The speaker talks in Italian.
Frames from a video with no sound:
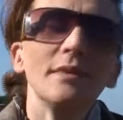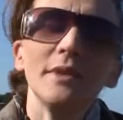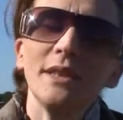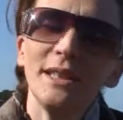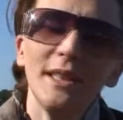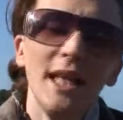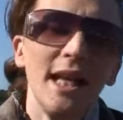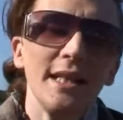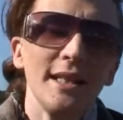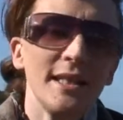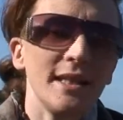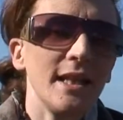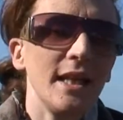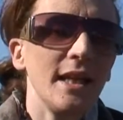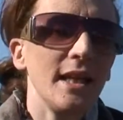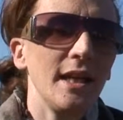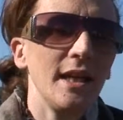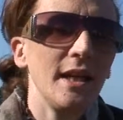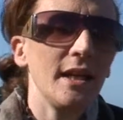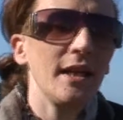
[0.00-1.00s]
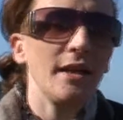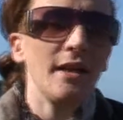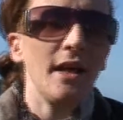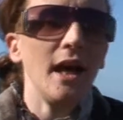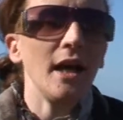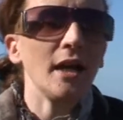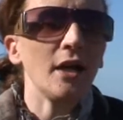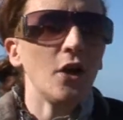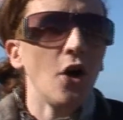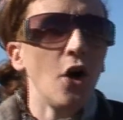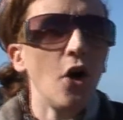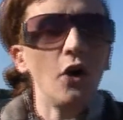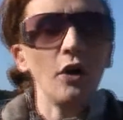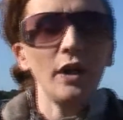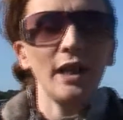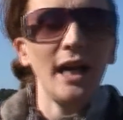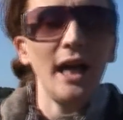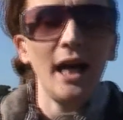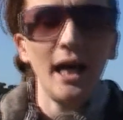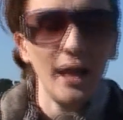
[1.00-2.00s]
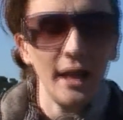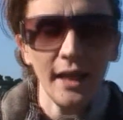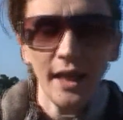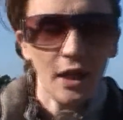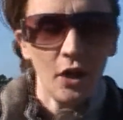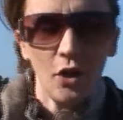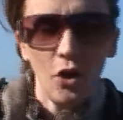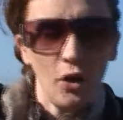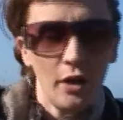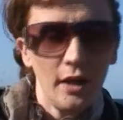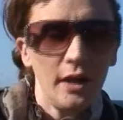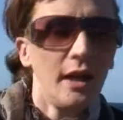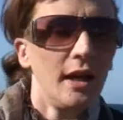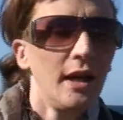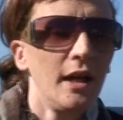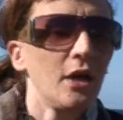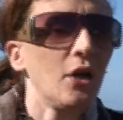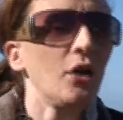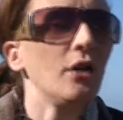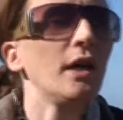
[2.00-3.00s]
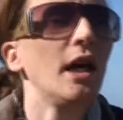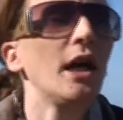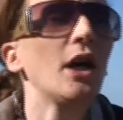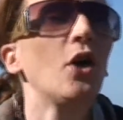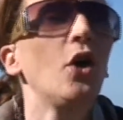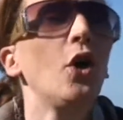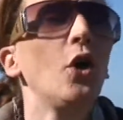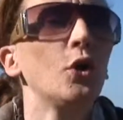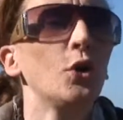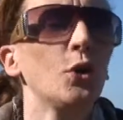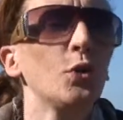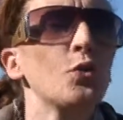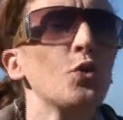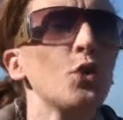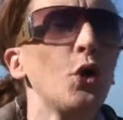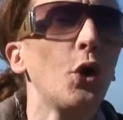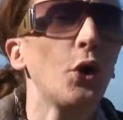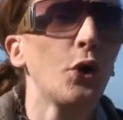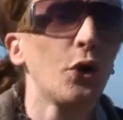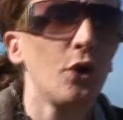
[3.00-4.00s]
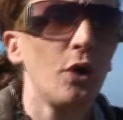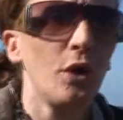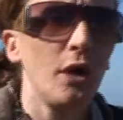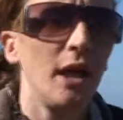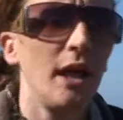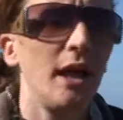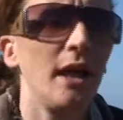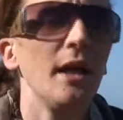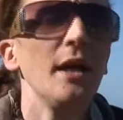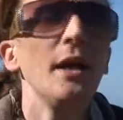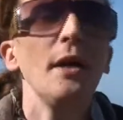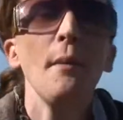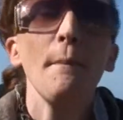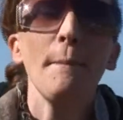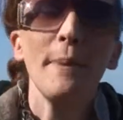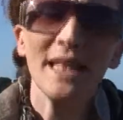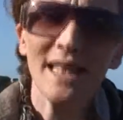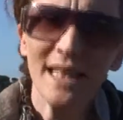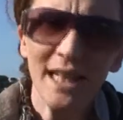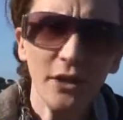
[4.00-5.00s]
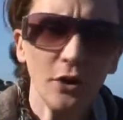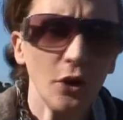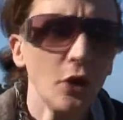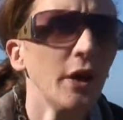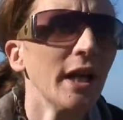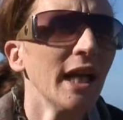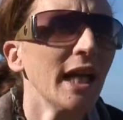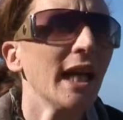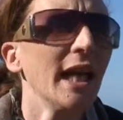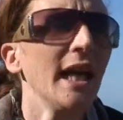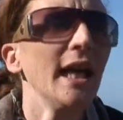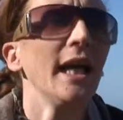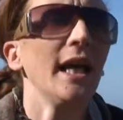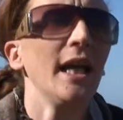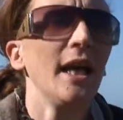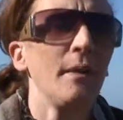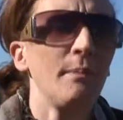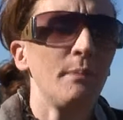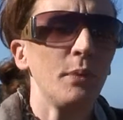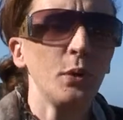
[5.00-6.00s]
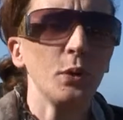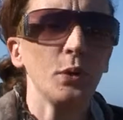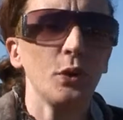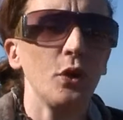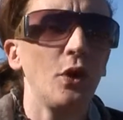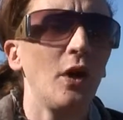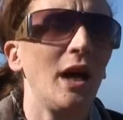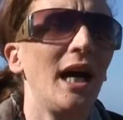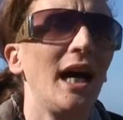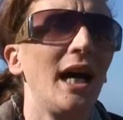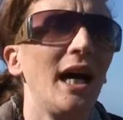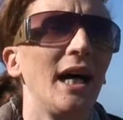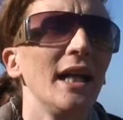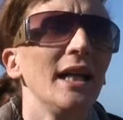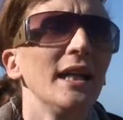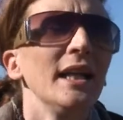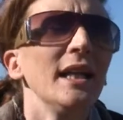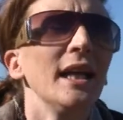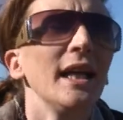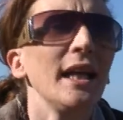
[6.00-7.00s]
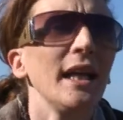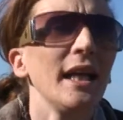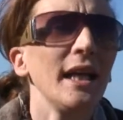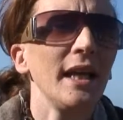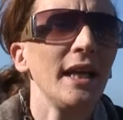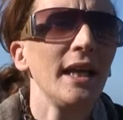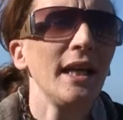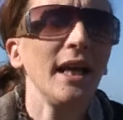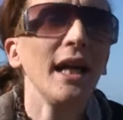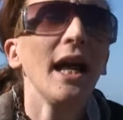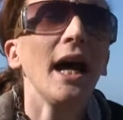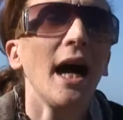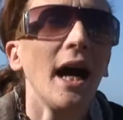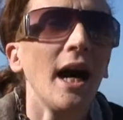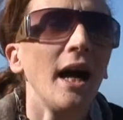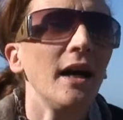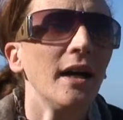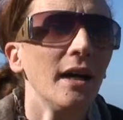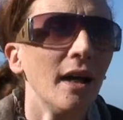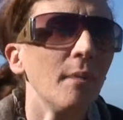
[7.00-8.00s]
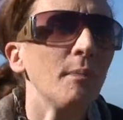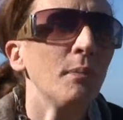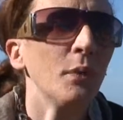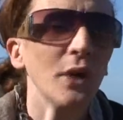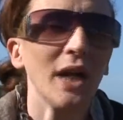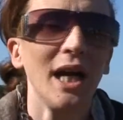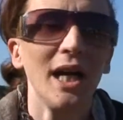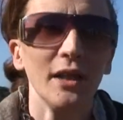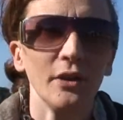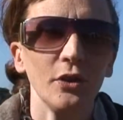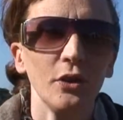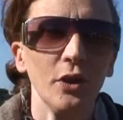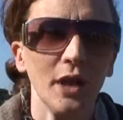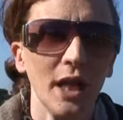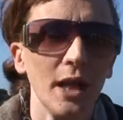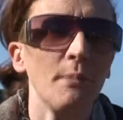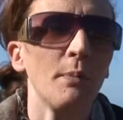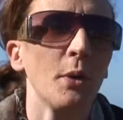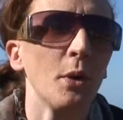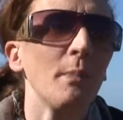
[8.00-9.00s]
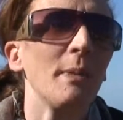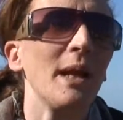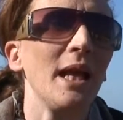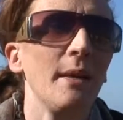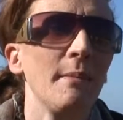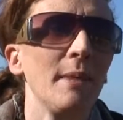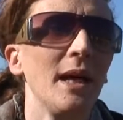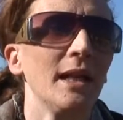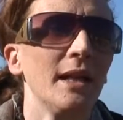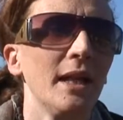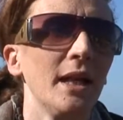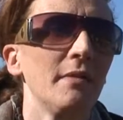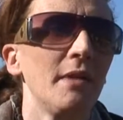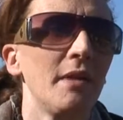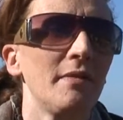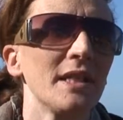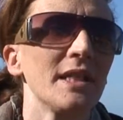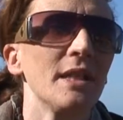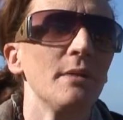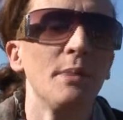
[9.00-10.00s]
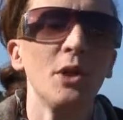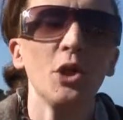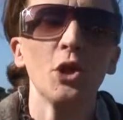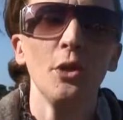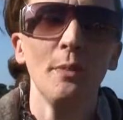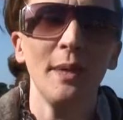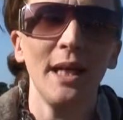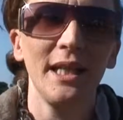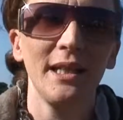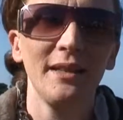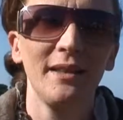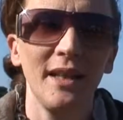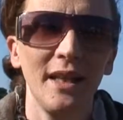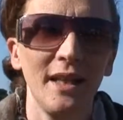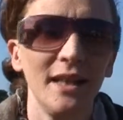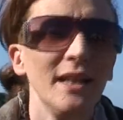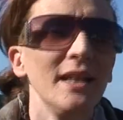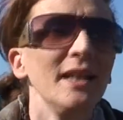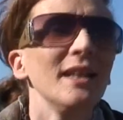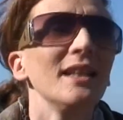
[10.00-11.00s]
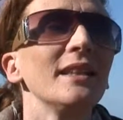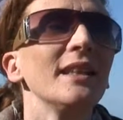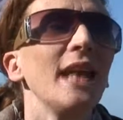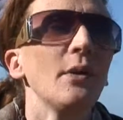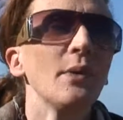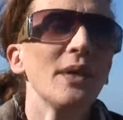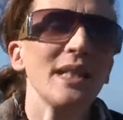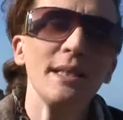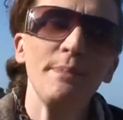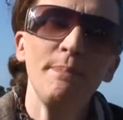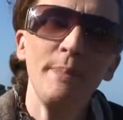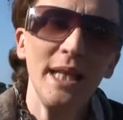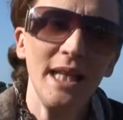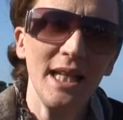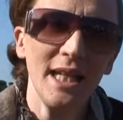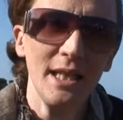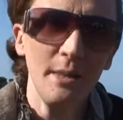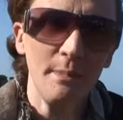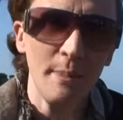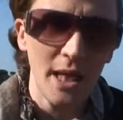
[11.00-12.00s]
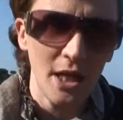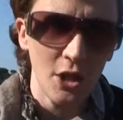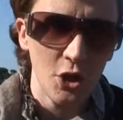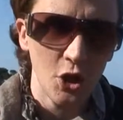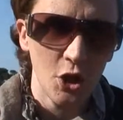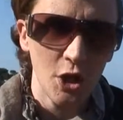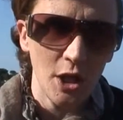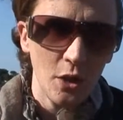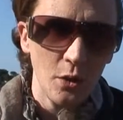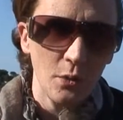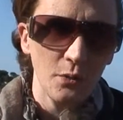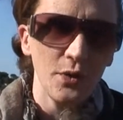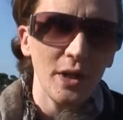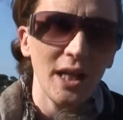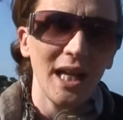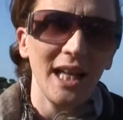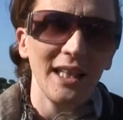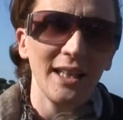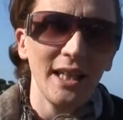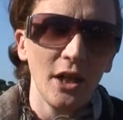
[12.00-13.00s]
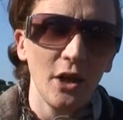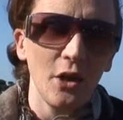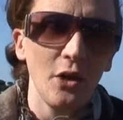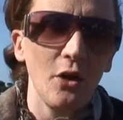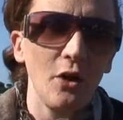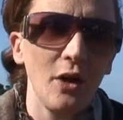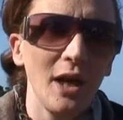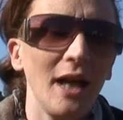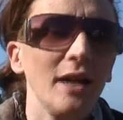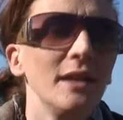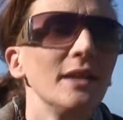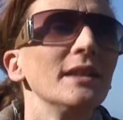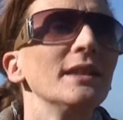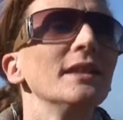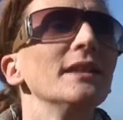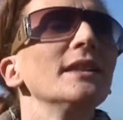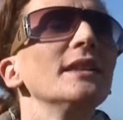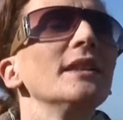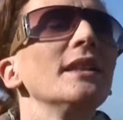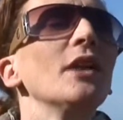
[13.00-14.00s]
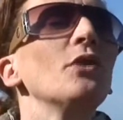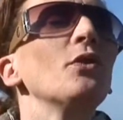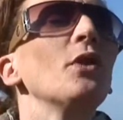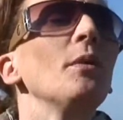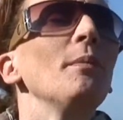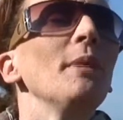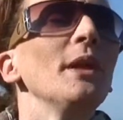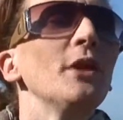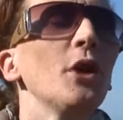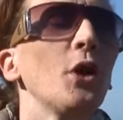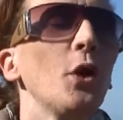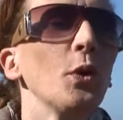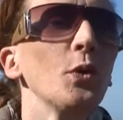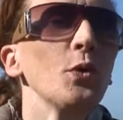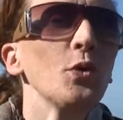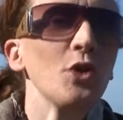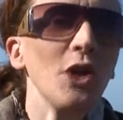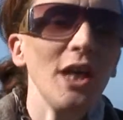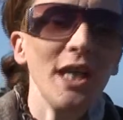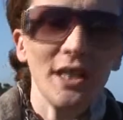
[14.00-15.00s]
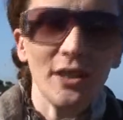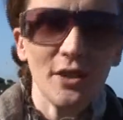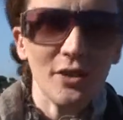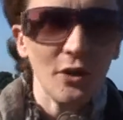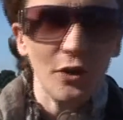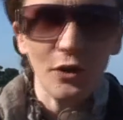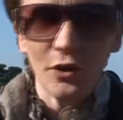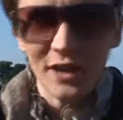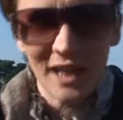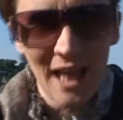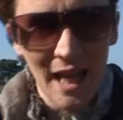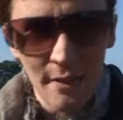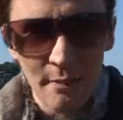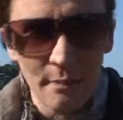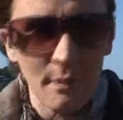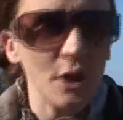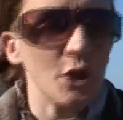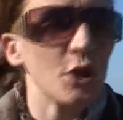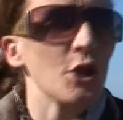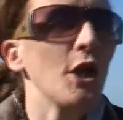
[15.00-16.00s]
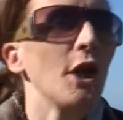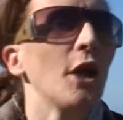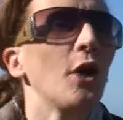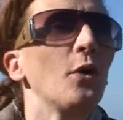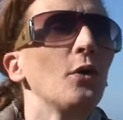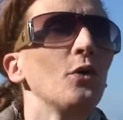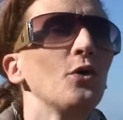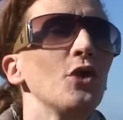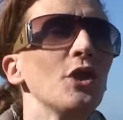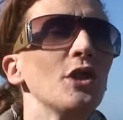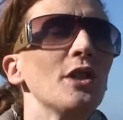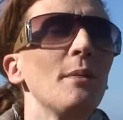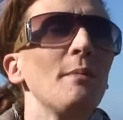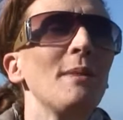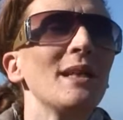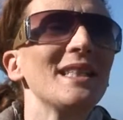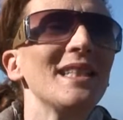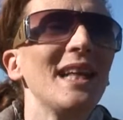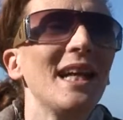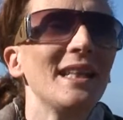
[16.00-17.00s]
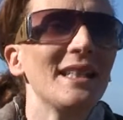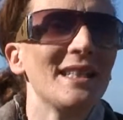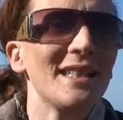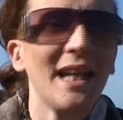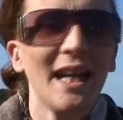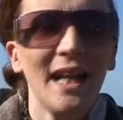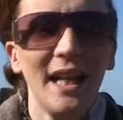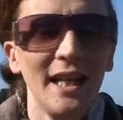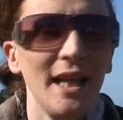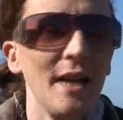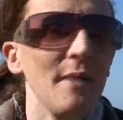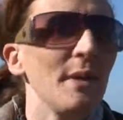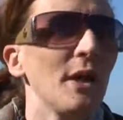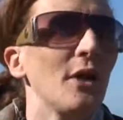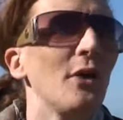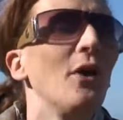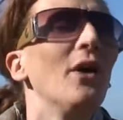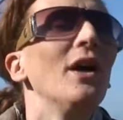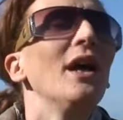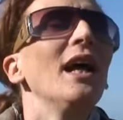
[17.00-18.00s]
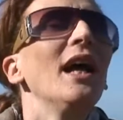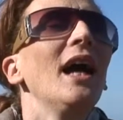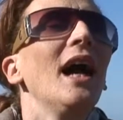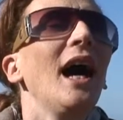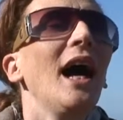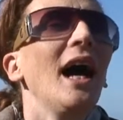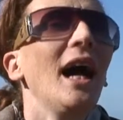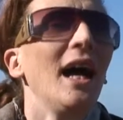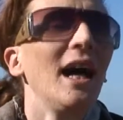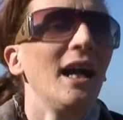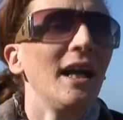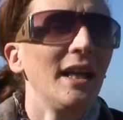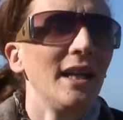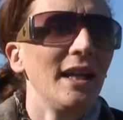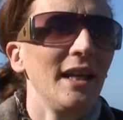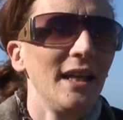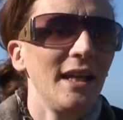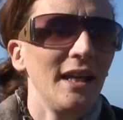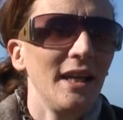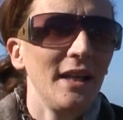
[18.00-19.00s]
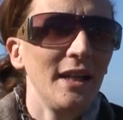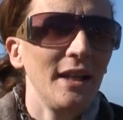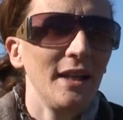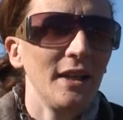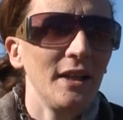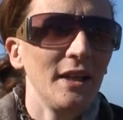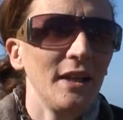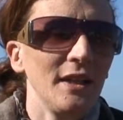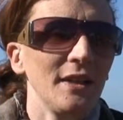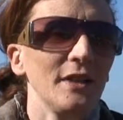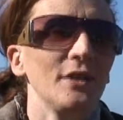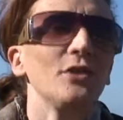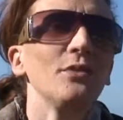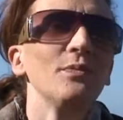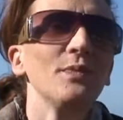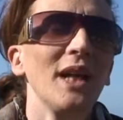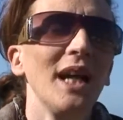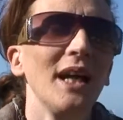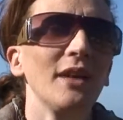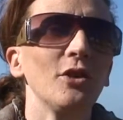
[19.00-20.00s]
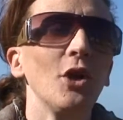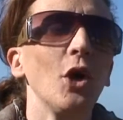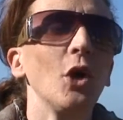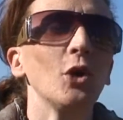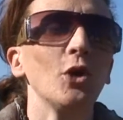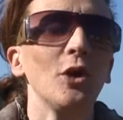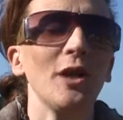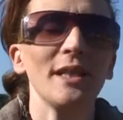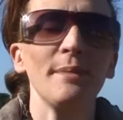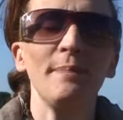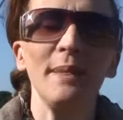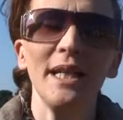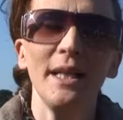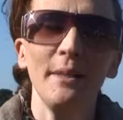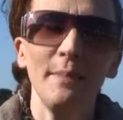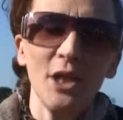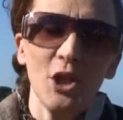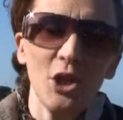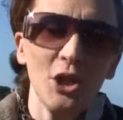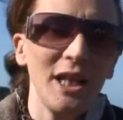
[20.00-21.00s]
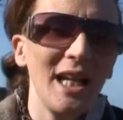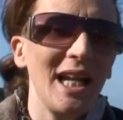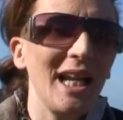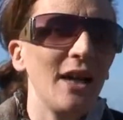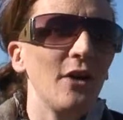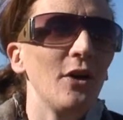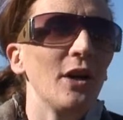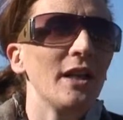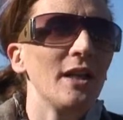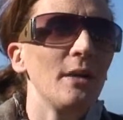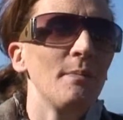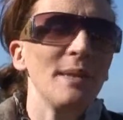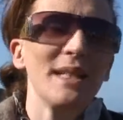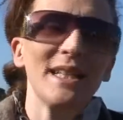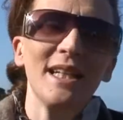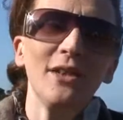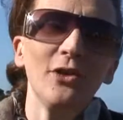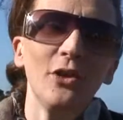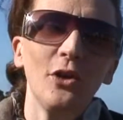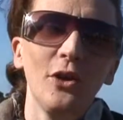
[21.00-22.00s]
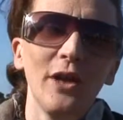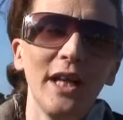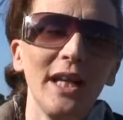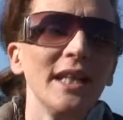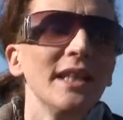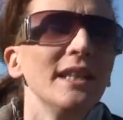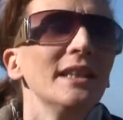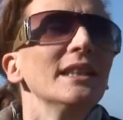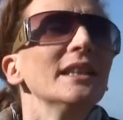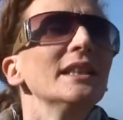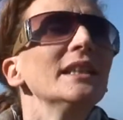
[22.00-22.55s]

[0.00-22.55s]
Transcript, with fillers: stesse, eh, accolga, che accol, ha accolto un giorno il pescatore che appunto ha, eh, ha appurato che il problema derivava semplicemente da una spina di pesce conficcata in gola naturalmente con un gesto semplice, con un gesto abbastanza accademico, ha, eh, ha, tolto la spina di pesce dalla gola del pescatore